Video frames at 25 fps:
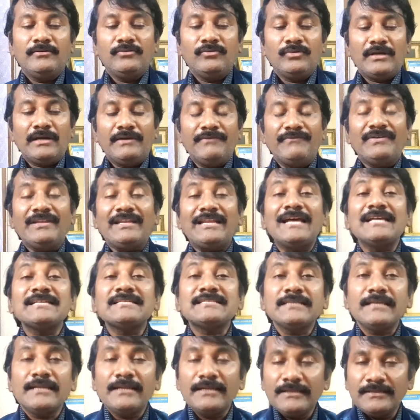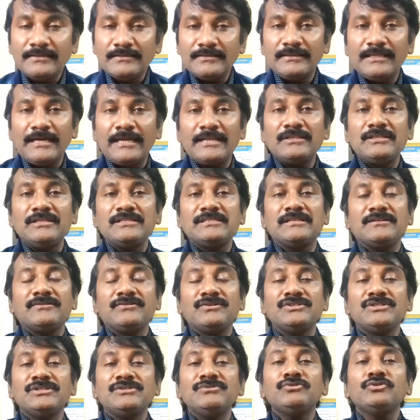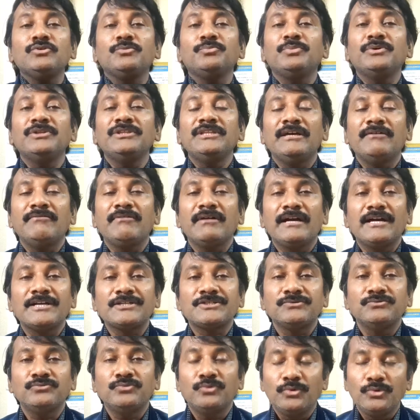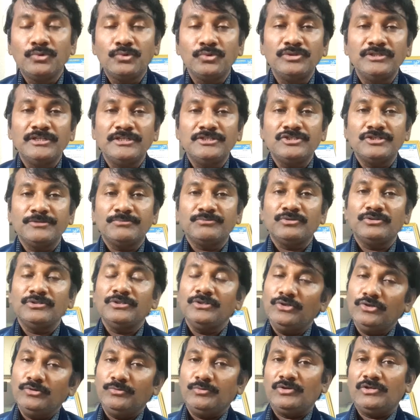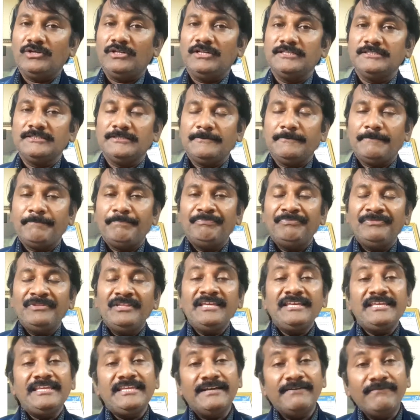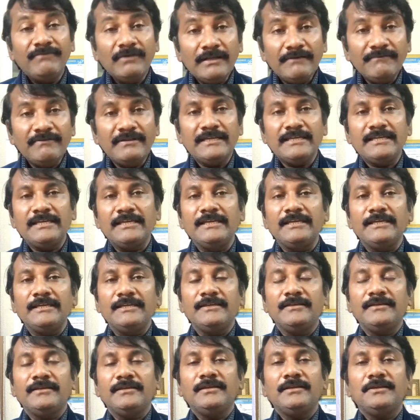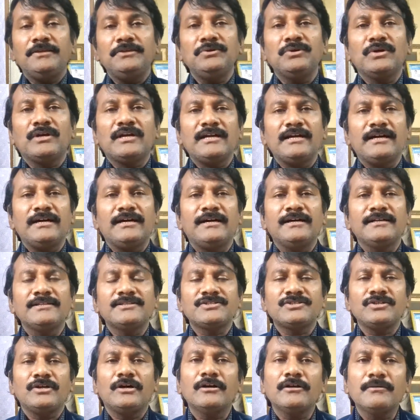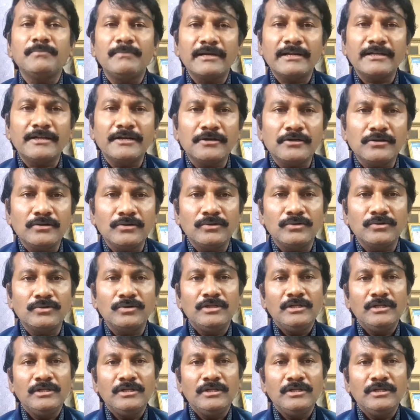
ఒక వినాశానికి దారితీసేటువంటి జీవితం పొందే అవకాశం ఉంటుంది అని చెప్తుంది న్యూమరాలజీ ఎవరెవరికి ఈ యొక్క స్టాక్ మార్కెట్లో